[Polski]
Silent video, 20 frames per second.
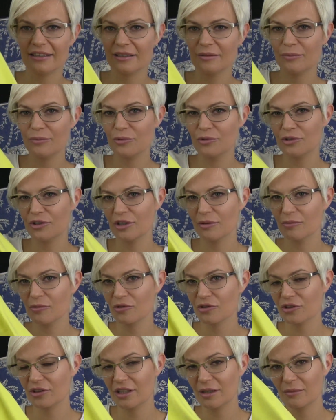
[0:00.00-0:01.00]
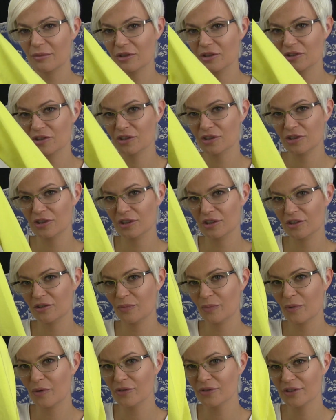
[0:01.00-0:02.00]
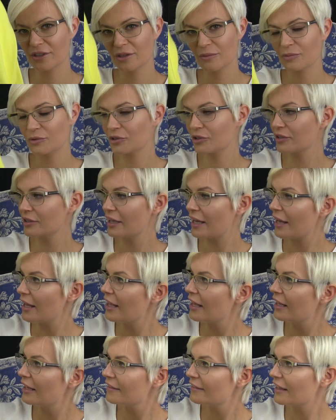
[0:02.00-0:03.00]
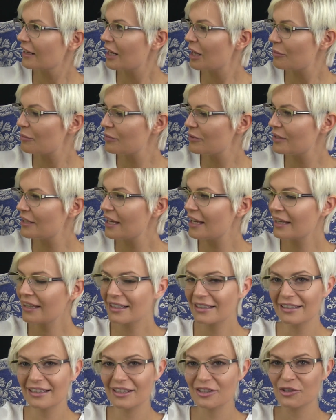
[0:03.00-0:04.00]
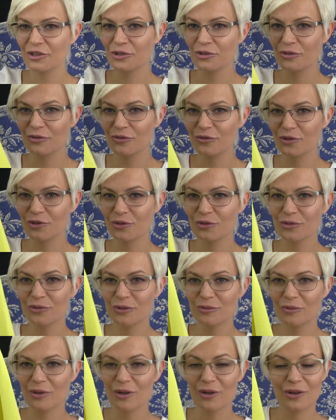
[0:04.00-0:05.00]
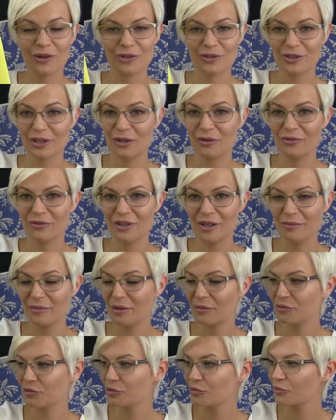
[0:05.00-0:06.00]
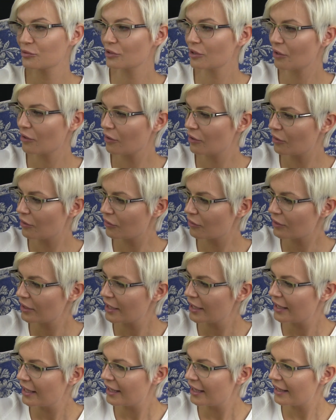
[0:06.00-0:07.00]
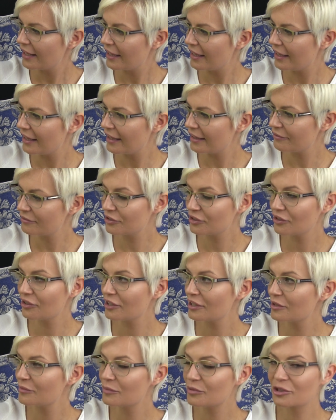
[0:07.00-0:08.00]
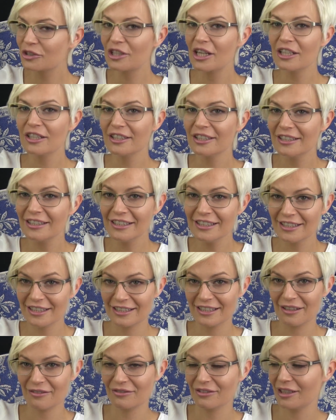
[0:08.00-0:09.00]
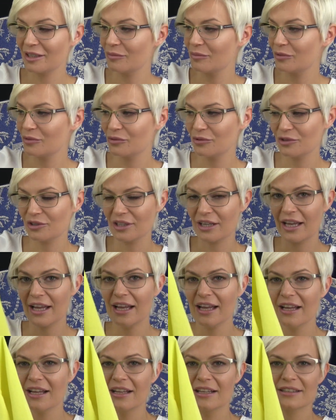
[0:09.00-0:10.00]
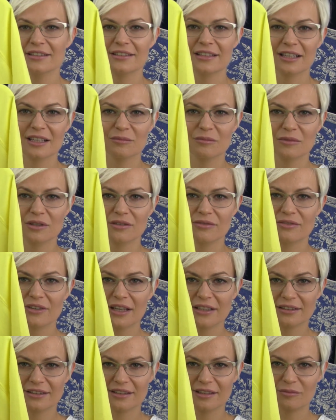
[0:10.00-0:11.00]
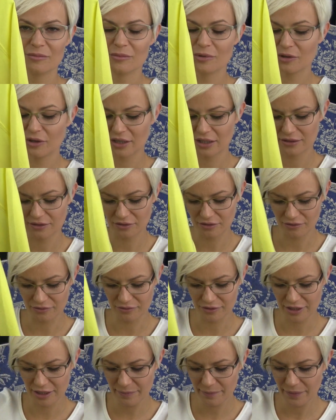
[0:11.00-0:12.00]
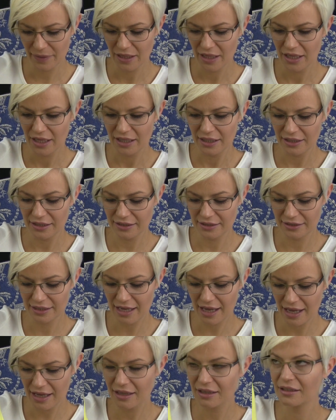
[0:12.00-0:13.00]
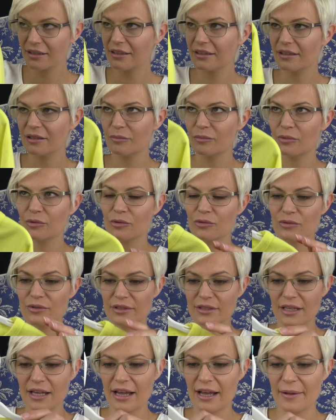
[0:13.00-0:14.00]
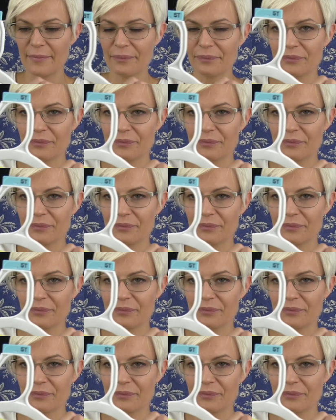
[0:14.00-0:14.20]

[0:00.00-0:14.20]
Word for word: i później może nam jeszcze się do Polski przyda. Taka piękna, w żółtym kolorze, ja uwielbiam żółty kolor. E, Wiktoria jest prześlicznie w tej bluzie z takim kwiatkiem brokatowym. I ta e, bluza